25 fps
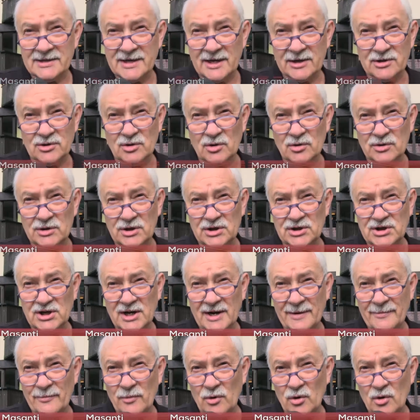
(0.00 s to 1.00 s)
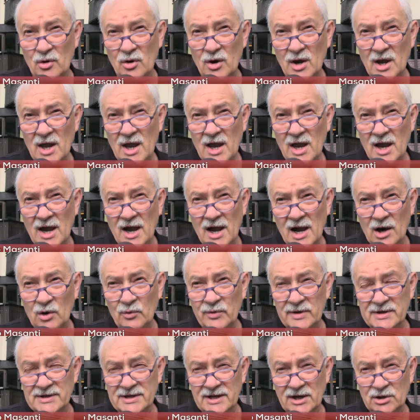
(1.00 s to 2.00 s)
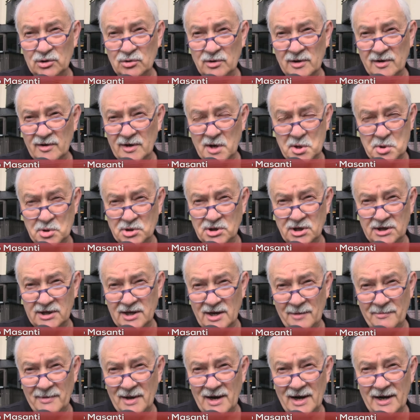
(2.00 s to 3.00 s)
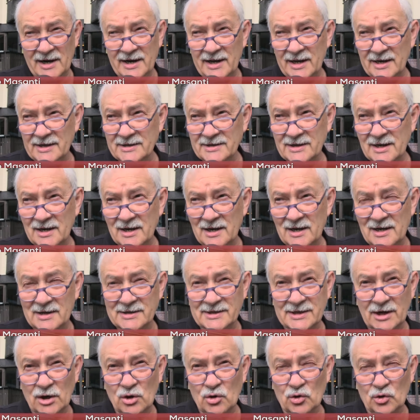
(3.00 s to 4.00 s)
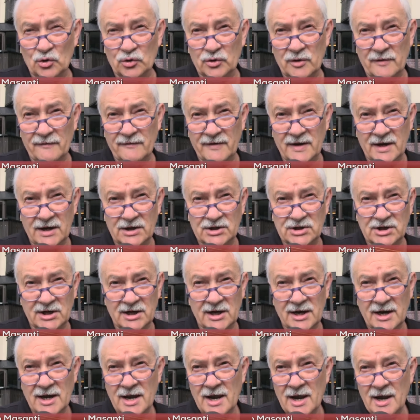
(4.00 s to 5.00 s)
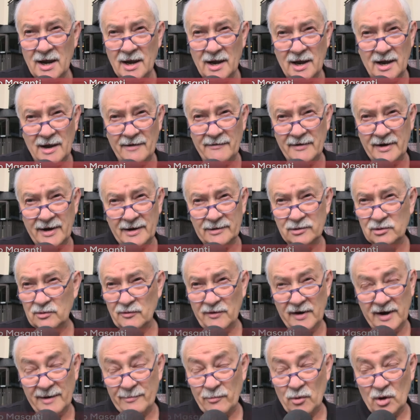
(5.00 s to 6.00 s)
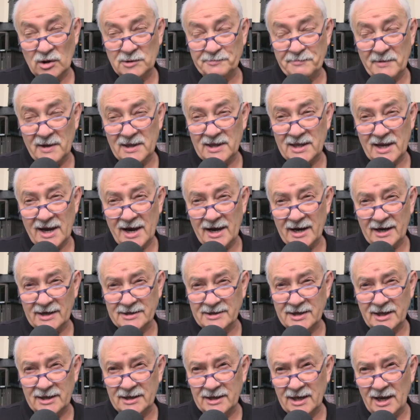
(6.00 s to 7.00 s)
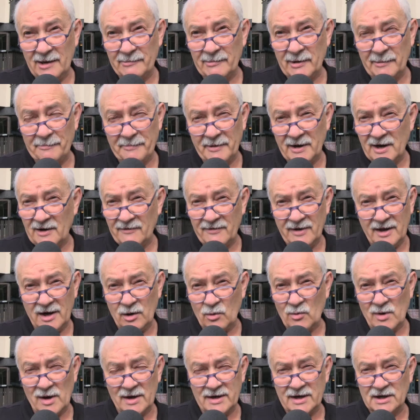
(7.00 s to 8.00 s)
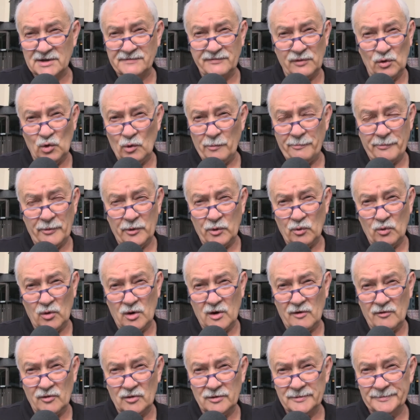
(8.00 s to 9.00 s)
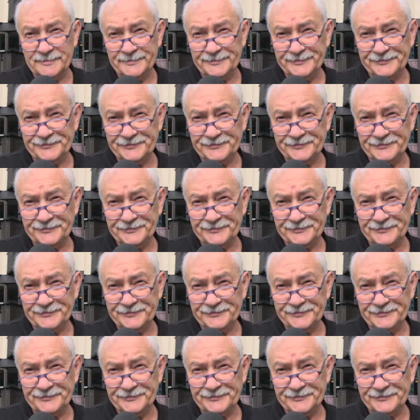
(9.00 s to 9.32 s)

è stato diciamo, acquisito da una società milanese, il secondo invece dovremmo aspettare settembre per avere qualche sviluppo nuovo.